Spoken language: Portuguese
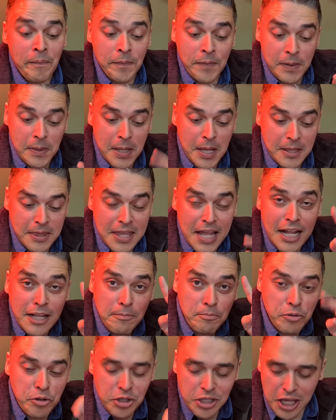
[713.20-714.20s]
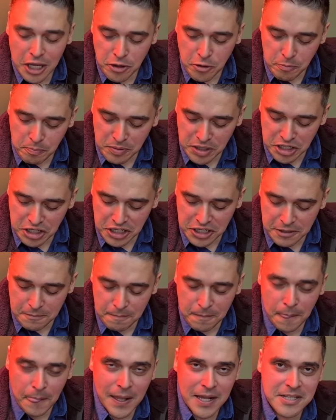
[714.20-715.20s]
Um detalhe, por que, que eu pedi
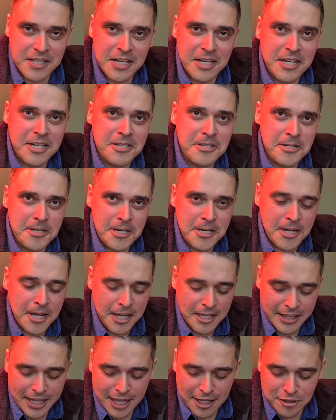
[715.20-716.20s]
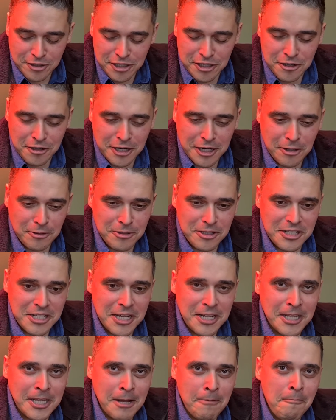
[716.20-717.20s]
essa canjica aí, né, senhora
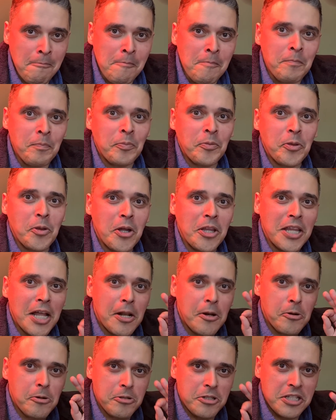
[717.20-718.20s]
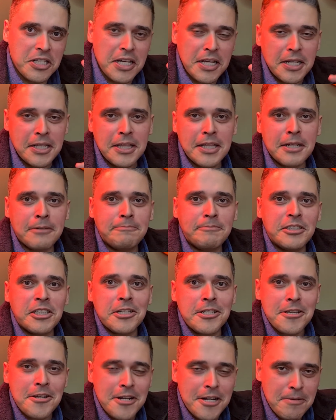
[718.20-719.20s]
Luciana? Dona Luciana,
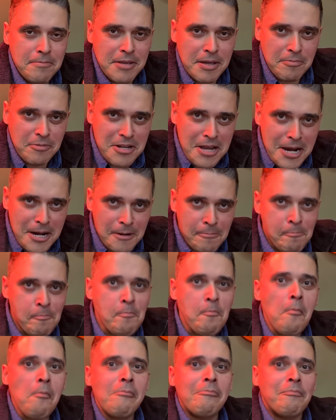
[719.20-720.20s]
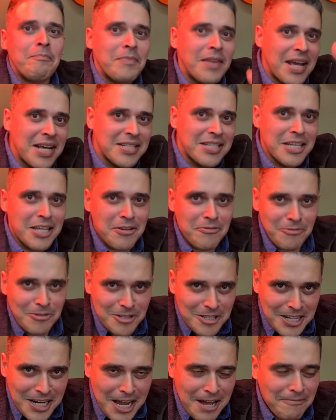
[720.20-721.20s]
senhora minha mulher, essa que
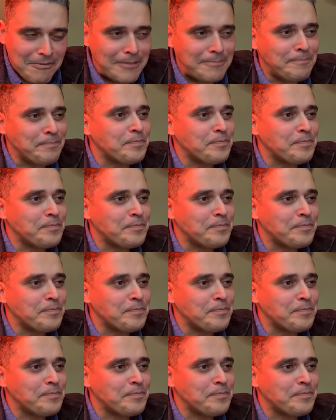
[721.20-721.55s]
vos grava.